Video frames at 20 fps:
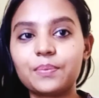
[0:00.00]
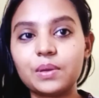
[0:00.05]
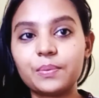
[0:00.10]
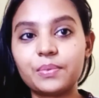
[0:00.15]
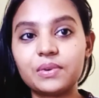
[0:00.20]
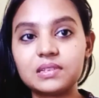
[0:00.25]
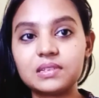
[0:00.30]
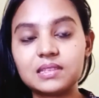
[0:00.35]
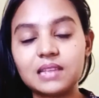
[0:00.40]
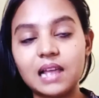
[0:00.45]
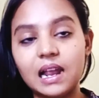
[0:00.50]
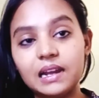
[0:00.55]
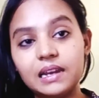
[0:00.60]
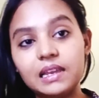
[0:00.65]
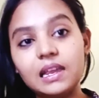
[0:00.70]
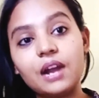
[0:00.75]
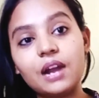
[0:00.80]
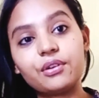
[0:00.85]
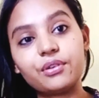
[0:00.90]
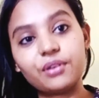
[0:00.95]
आपकी
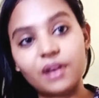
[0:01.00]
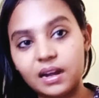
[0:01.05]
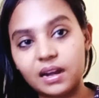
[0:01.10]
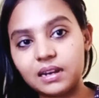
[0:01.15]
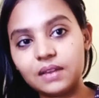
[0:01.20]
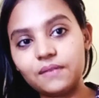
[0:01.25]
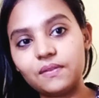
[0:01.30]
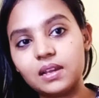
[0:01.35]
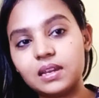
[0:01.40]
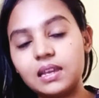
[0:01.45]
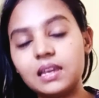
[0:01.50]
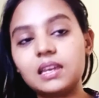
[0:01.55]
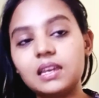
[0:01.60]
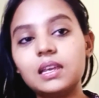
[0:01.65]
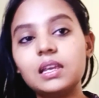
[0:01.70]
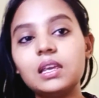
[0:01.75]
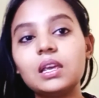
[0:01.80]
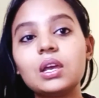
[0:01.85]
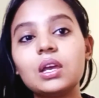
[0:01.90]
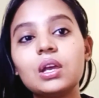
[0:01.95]
पर्सनैलिटी अट्रैक्टिव
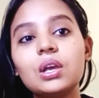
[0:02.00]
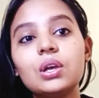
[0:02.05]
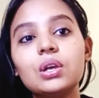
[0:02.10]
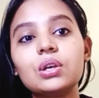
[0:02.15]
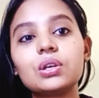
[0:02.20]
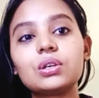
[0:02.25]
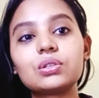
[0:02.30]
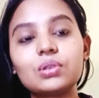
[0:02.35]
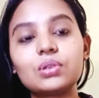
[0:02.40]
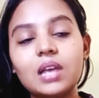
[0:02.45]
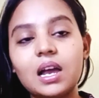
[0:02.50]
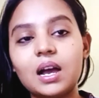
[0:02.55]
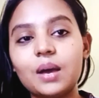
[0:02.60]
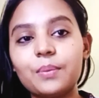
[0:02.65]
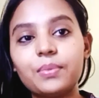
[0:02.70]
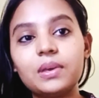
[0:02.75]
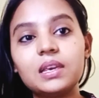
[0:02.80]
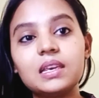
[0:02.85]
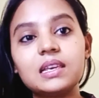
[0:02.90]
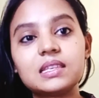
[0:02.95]
लगेगी सो so, यहाँ
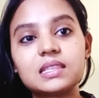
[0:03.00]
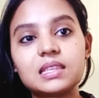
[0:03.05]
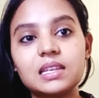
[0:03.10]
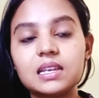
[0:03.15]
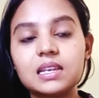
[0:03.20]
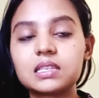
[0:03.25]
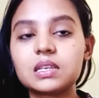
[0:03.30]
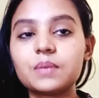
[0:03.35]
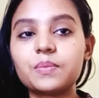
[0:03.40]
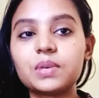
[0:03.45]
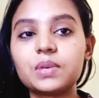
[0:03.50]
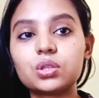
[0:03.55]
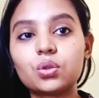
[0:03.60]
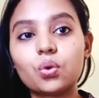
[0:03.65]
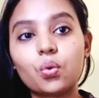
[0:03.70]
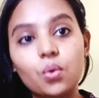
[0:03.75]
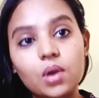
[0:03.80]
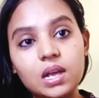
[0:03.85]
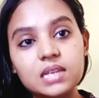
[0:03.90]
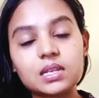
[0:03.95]
पे इस तरह से बस
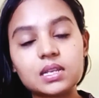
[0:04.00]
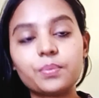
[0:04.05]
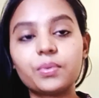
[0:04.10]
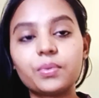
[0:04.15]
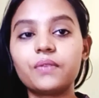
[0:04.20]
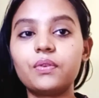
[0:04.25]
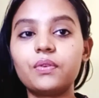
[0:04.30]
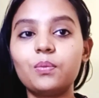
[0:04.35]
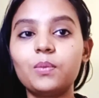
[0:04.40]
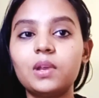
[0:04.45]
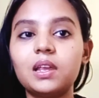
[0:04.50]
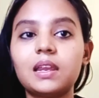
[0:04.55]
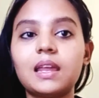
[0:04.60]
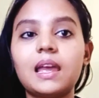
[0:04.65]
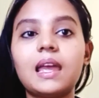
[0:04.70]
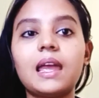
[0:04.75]
थोड़ा सा परफ्यूम लेना